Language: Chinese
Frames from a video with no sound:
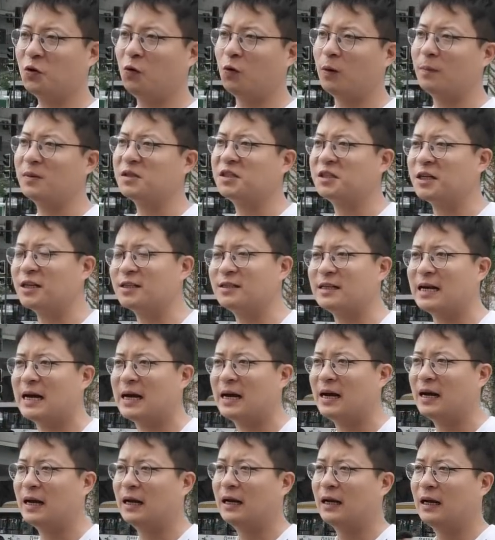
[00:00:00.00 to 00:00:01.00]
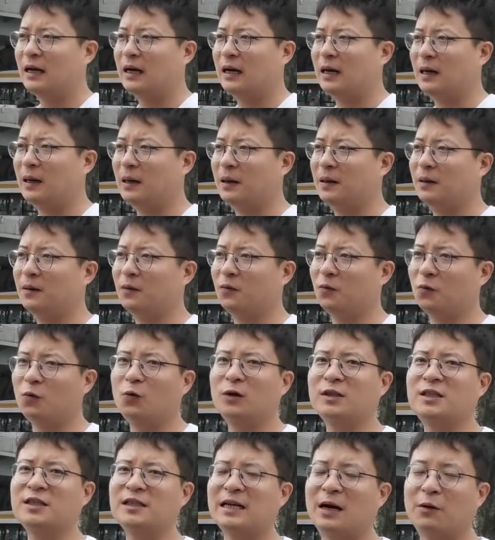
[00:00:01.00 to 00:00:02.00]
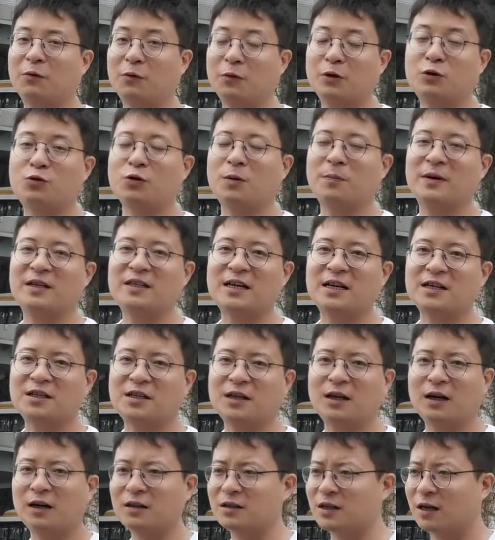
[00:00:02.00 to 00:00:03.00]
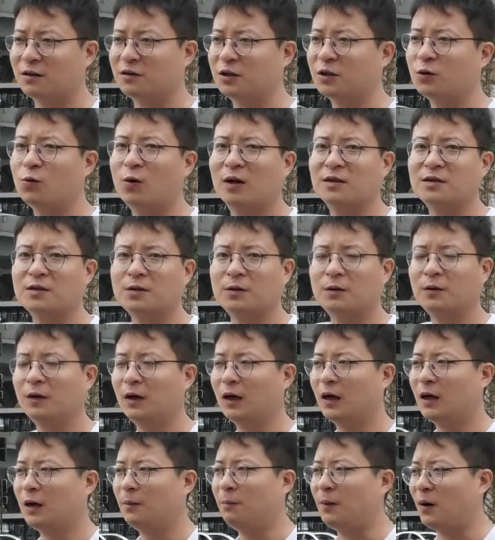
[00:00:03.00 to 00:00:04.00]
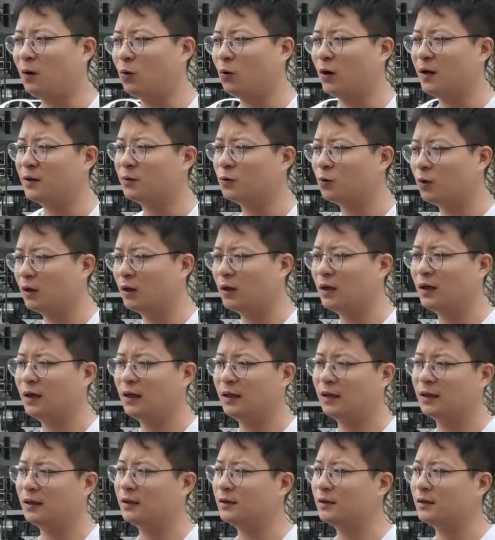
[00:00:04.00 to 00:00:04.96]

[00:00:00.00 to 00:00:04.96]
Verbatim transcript: 就我们现在。呃，我经常我会说北上深，很少提广州，包括很多